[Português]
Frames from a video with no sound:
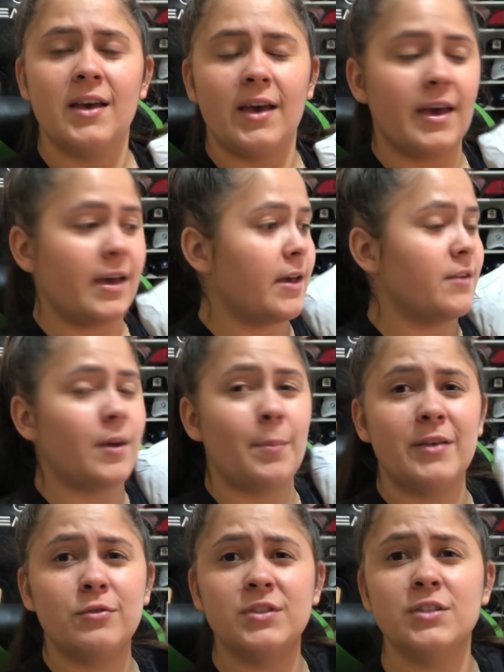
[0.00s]
É, já
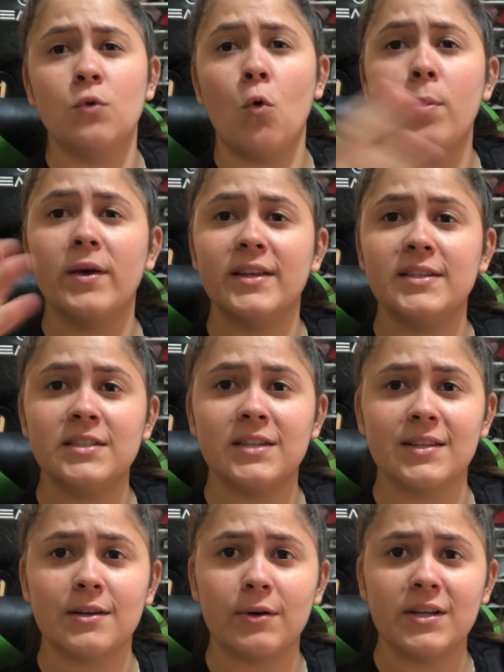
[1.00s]
peço desculpa desde já
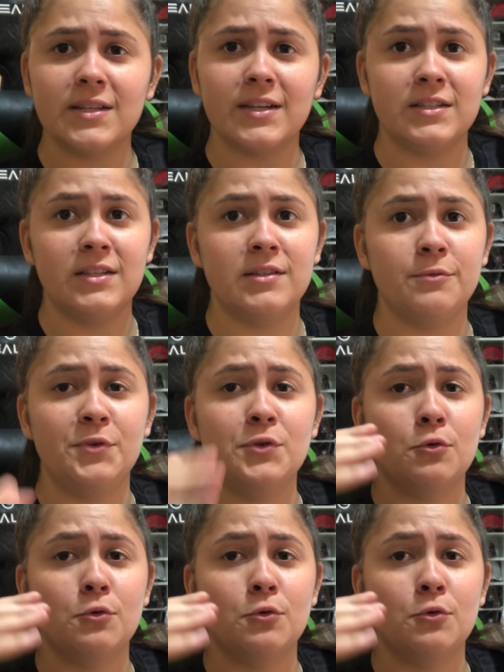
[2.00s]
da qualidade desse vídeo,